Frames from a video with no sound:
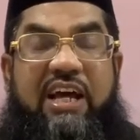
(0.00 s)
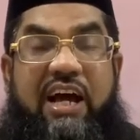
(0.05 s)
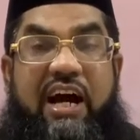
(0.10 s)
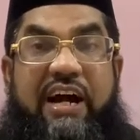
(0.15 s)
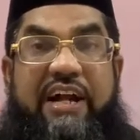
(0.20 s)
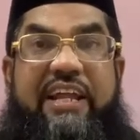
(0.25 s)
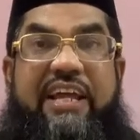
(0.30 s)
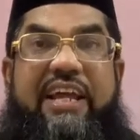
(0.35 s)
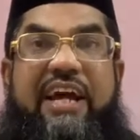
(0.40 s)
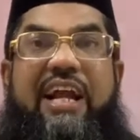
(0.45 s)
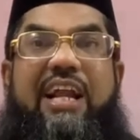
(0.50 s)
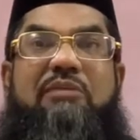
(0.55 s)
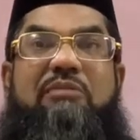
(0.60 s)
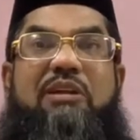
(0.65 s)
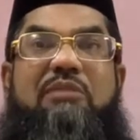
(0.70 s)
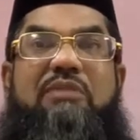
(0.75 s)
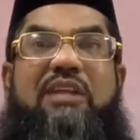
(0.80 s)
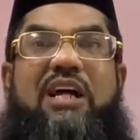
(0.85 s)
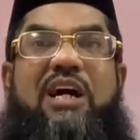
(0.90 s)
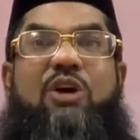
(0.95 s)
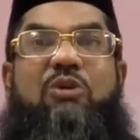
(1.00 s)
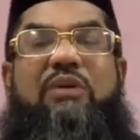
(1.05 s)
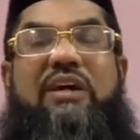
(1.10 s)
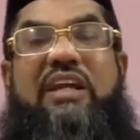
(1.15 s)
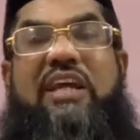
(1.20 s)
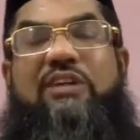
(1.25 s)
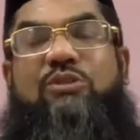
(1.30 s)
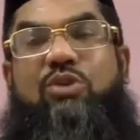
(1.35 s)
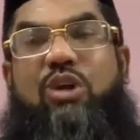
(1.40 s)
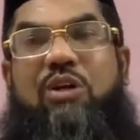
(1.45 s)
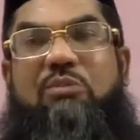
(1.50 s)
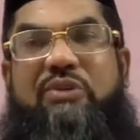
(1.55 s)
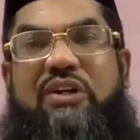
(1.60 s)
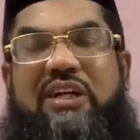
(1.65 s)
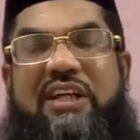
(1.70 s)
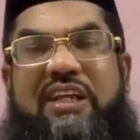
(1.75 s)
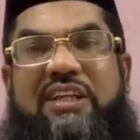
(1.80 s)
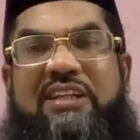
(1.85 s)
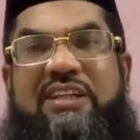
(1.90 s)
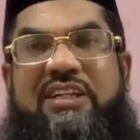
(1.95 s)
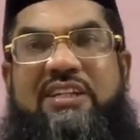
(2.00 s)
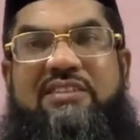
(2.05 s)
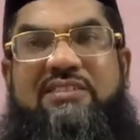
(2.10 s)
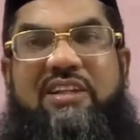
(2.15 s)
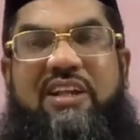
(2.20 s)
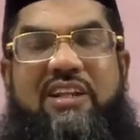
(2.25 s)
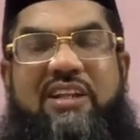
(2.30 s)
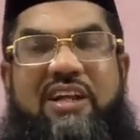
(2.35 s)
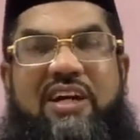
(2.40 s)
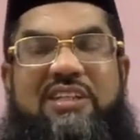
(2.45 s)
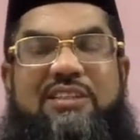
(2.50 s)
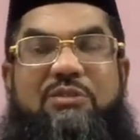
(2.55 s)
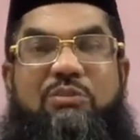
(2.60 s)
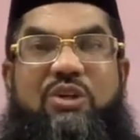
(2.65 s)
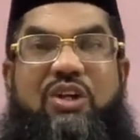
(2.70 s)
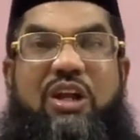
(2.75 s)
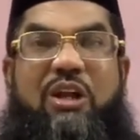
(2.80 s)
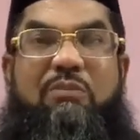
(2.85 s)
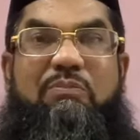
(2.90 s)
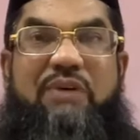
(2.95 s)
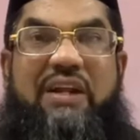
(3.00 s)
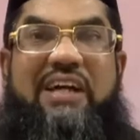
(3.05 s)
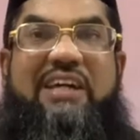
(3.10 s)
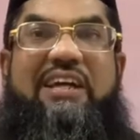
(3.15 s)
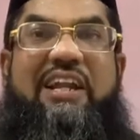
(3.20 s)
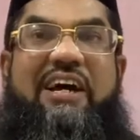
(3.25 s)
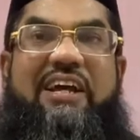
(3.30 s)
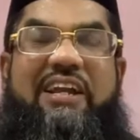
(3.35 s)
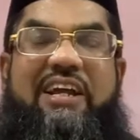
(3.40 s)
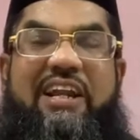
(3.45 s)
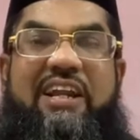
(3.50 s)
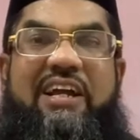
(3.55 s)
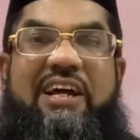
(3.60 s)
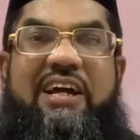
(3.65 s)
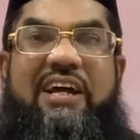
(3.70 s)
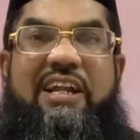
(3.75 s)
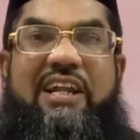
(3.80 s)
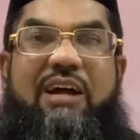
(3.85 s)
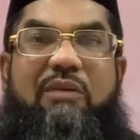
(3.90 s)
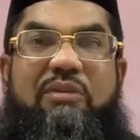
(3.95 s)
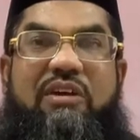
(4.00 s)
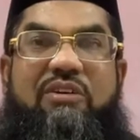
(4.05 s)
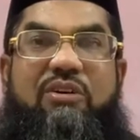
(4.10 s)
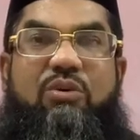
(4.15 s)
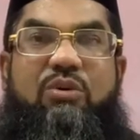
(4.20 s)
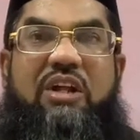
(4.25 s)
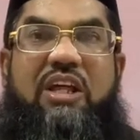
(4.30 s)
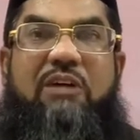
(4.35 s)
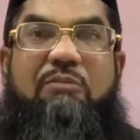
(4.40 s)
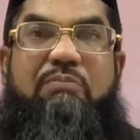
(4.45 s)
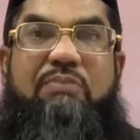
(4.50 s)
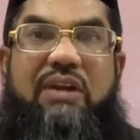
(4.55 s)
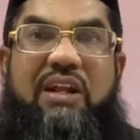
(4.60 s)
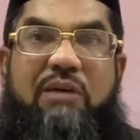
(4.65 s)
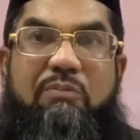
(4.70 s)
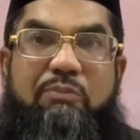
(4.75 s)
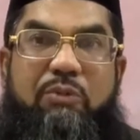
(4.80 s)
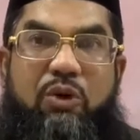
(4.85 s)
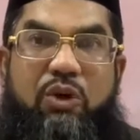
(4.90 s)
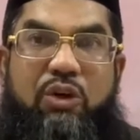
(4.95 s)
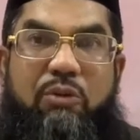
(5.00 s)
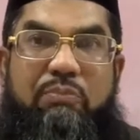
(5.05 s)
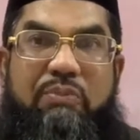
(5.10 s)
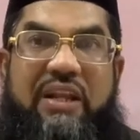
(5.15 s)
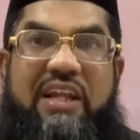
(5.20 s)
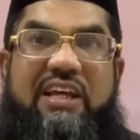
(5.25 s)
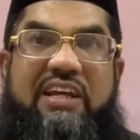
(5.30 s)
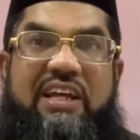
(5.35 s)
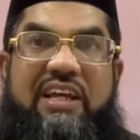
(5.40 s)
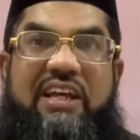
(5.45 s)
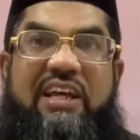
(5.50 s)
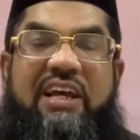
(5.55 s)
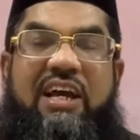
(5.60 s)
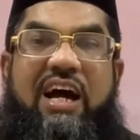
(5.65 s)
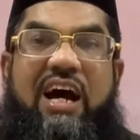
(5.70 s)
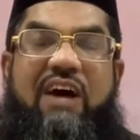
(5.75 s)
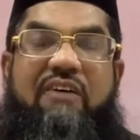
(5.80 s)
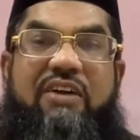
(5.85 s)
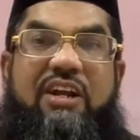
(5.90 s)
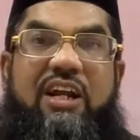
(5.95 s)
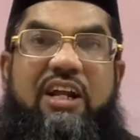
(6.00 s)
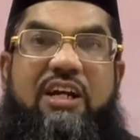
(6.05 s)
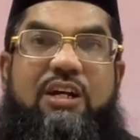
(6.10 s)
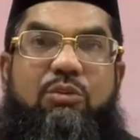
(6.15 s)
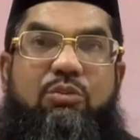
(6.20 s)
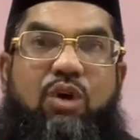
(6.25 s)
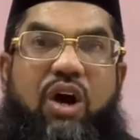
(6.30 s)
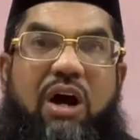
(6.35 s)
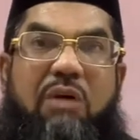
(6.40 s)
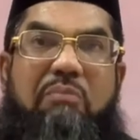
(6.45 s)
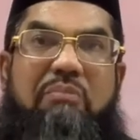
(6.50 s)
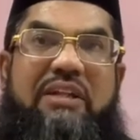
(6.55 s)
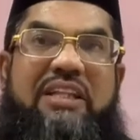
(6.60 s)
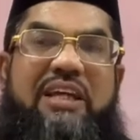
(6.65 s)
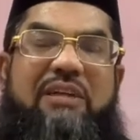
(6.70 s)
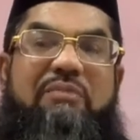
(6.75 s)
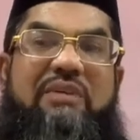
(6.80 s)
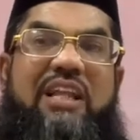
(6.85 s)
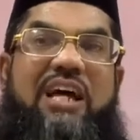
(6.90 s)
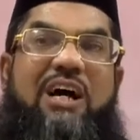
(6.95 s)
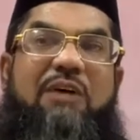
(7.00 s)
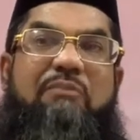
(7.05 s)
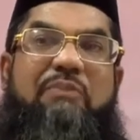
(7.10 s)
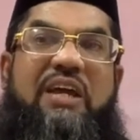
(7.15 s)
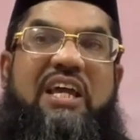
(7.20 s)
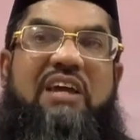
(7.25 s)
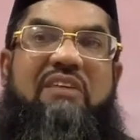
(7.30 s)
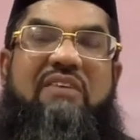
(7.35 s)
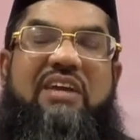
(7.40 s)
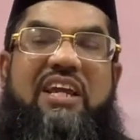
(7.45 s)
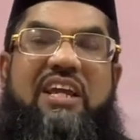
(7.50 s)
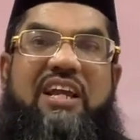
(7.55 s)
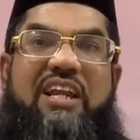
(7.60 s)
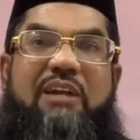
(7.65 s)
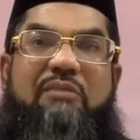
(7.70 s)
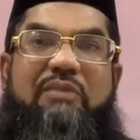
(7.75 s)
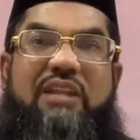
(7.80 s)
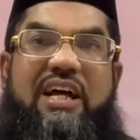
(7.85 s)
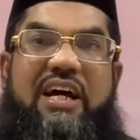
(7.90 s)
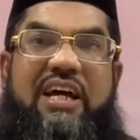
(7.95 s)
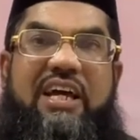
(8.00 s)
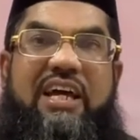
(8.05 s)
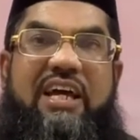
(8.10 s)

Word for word: அடையாளம் என்பதாகவும் அங்கே சொல்லப்படுகிறது சல்லல்லாஹம் அவர்கள் பிறக்கிறார்கள் நபியவர்களுடைய பிறப்புக்கு பிறகு அவர்களுக்கு முகமது என்பதாக பெயர் வையுங்கள் என்பதாக